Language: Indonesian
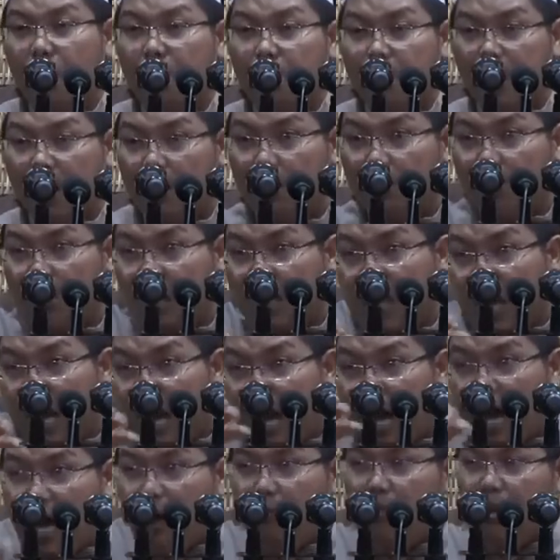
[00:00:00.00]
korma. Kalau
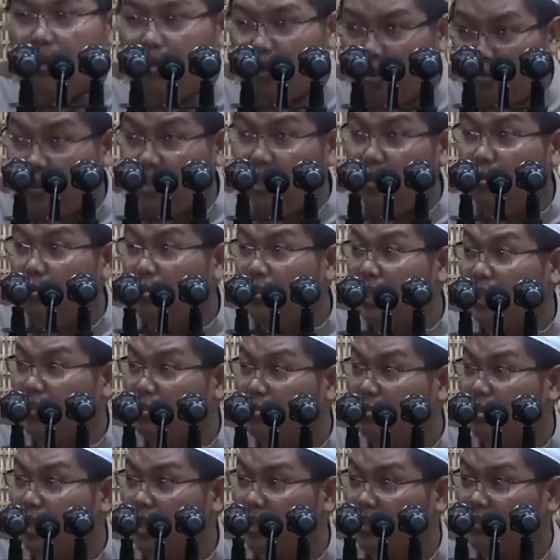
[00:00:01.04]
diambil kormanya rusak
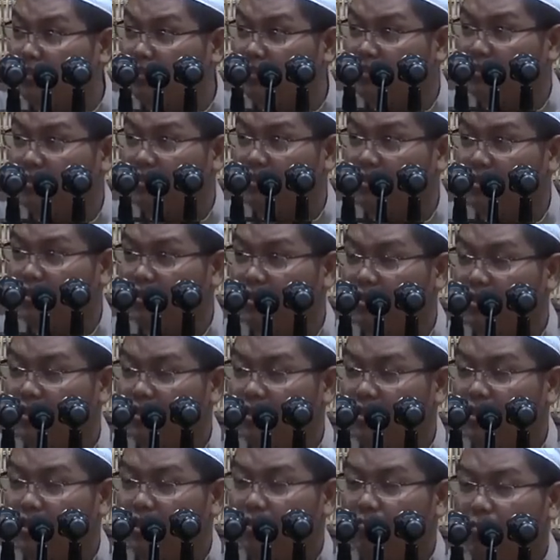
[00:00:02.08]
sudah.
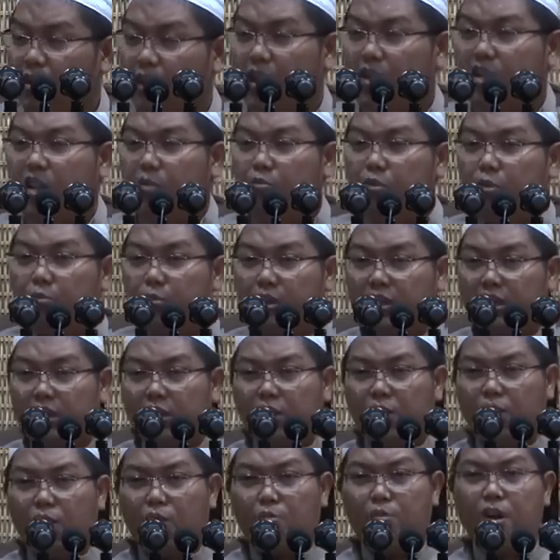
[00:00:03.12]
Maka dia pun pergi
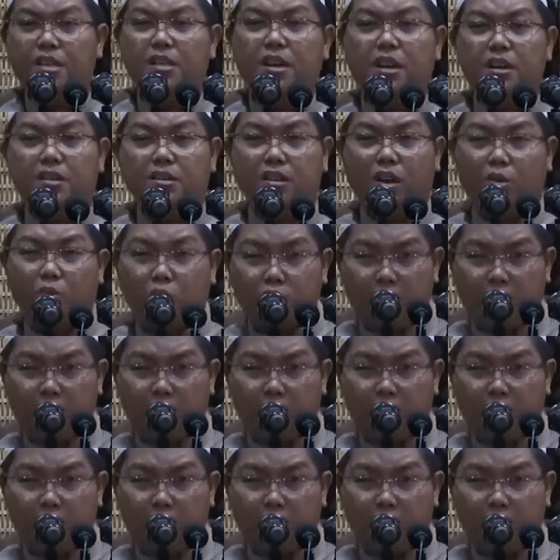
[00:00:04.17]
ke kormanya, dia